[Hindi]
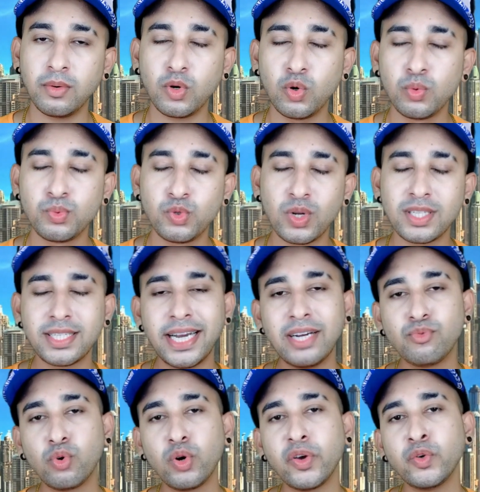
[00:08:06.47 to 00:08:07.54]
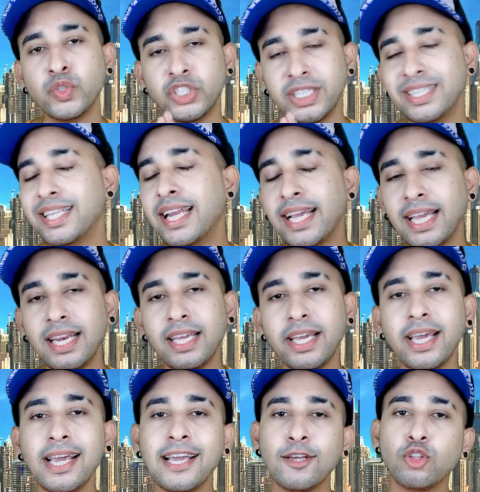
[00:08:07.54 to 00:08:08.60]
खूबसूरत हेडफोन को जीतने के लिए
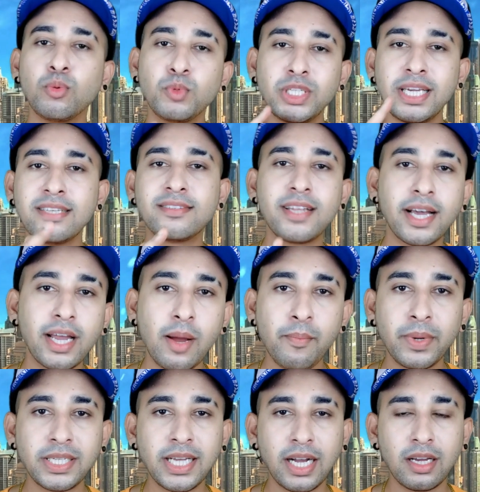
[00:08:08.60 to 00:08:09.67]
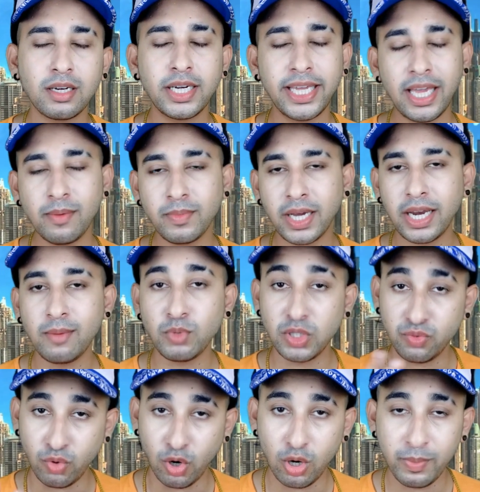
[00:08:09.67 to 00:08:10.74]
तो मुझे इंस्टाग्राम पर जाकर डीएम करें मुझे
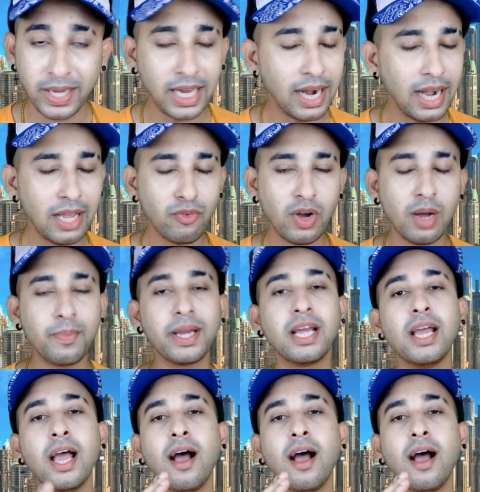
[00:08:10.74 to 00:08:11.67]
फॉलो भी कर लें वहां पर